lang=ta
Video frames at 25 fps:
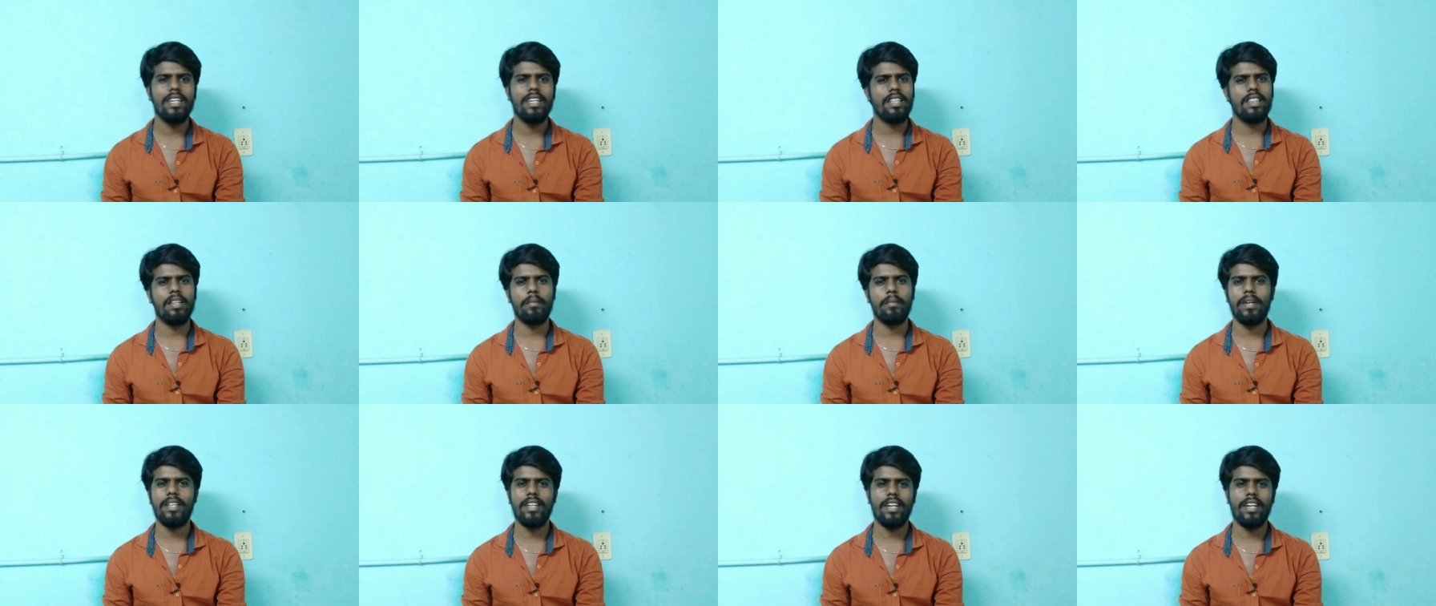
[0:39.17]

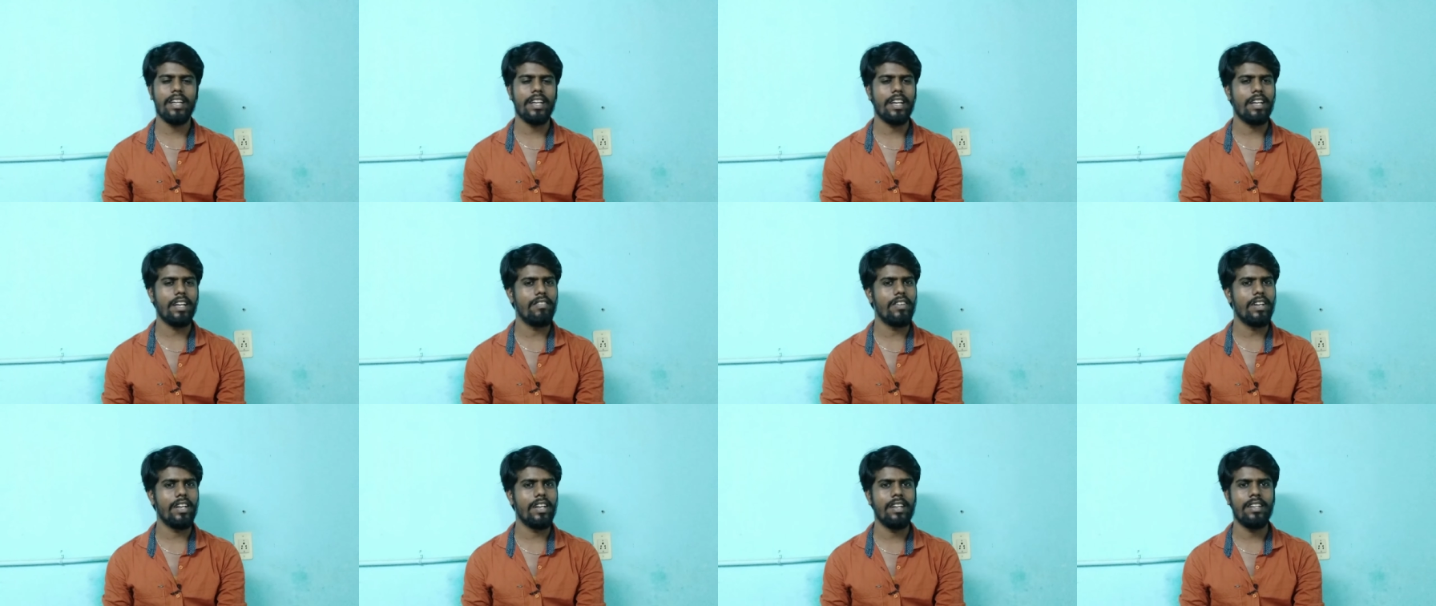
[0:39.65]
இந்த மாதிரியான
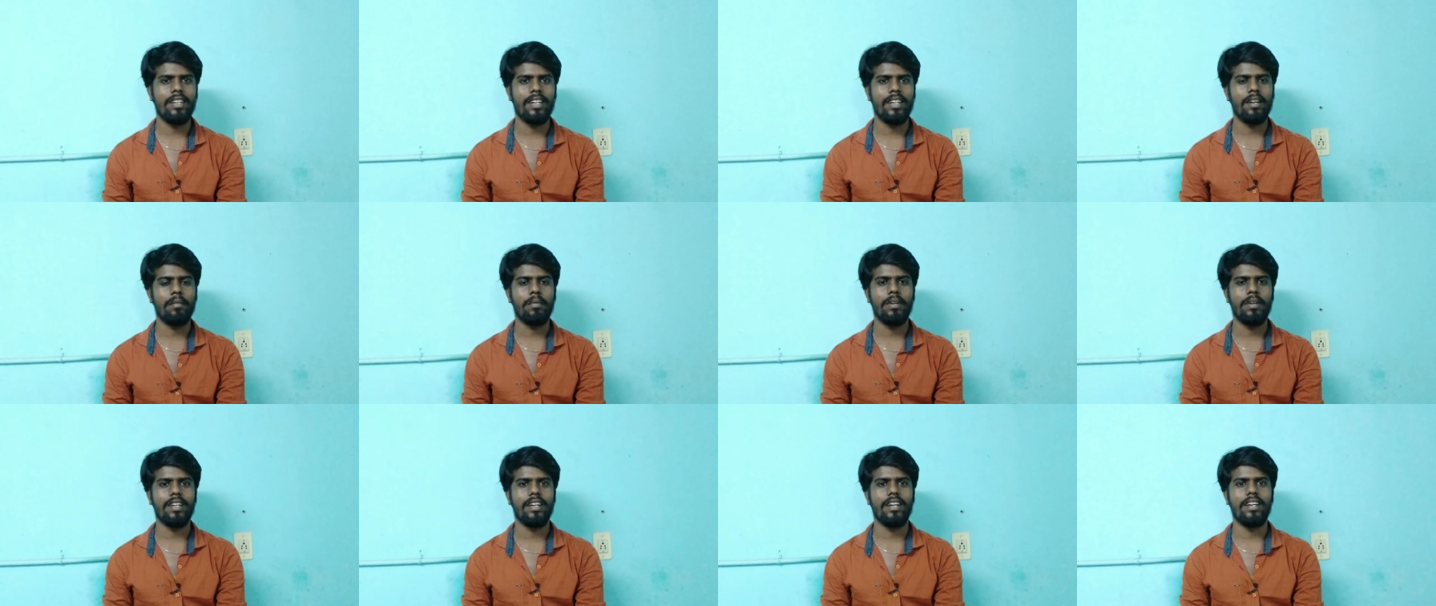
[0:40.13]
கேள்விகள்லாம் நிறைய
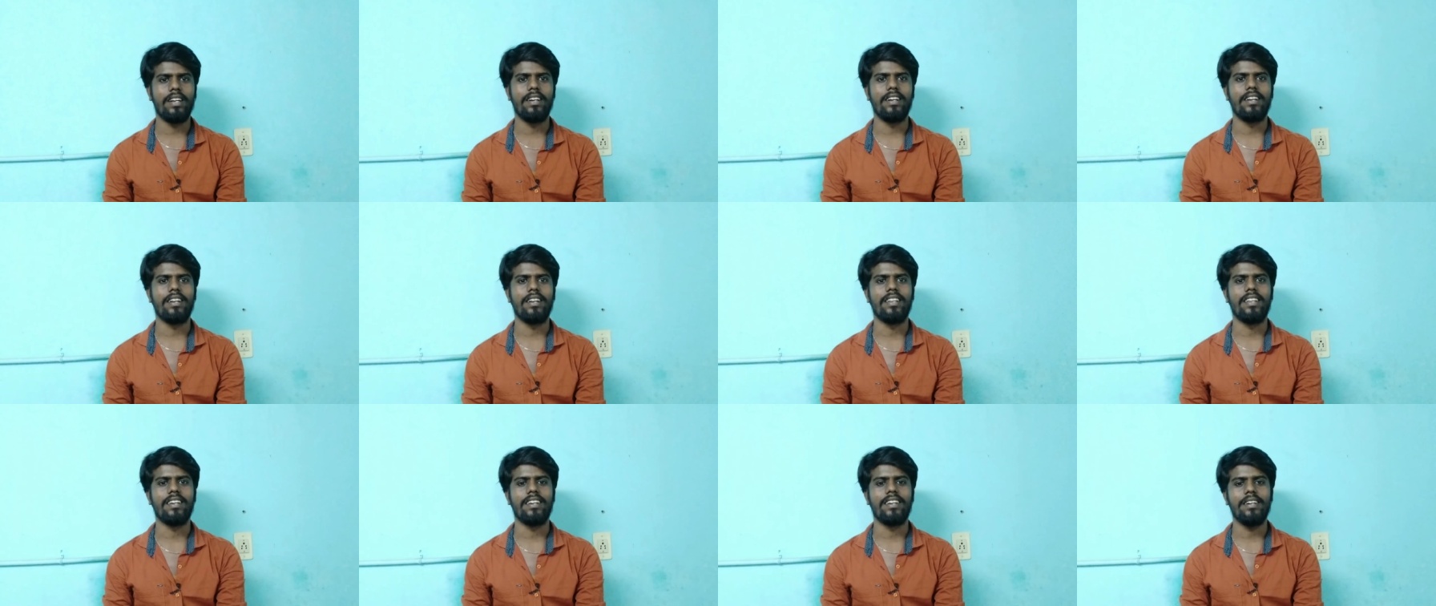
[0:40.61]
பேர்
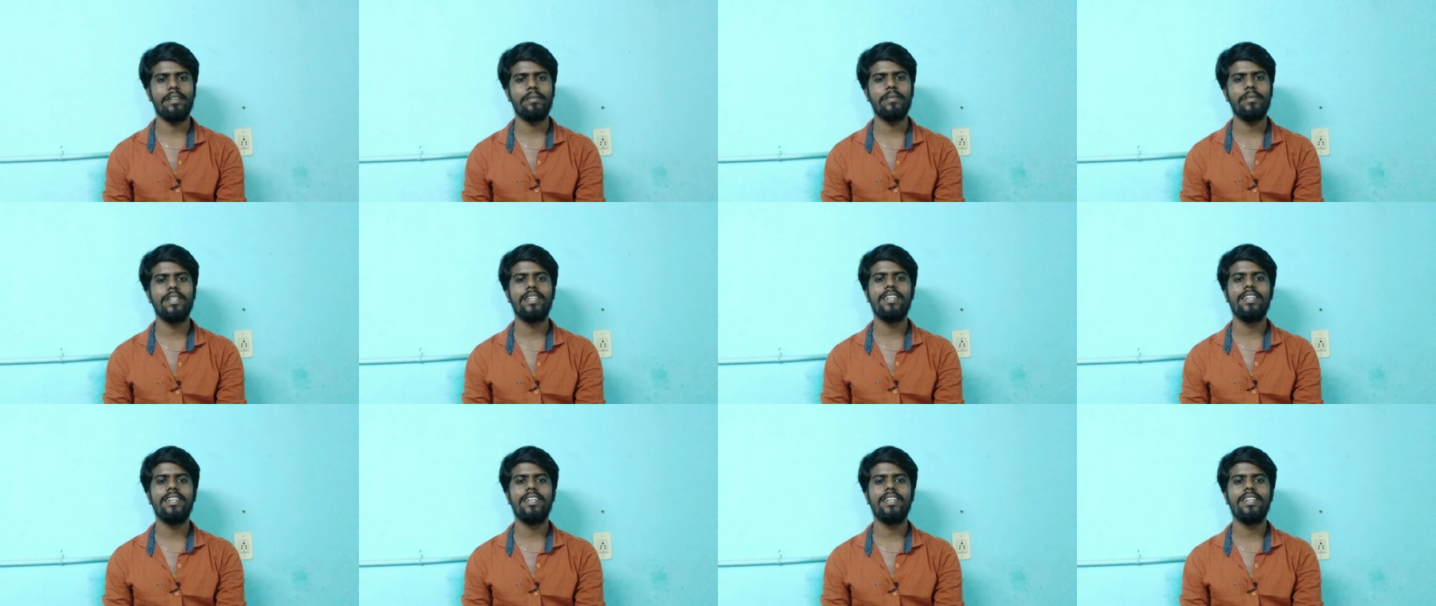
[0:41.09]
கேட்டுக்கிட்டு இருந்தீங்க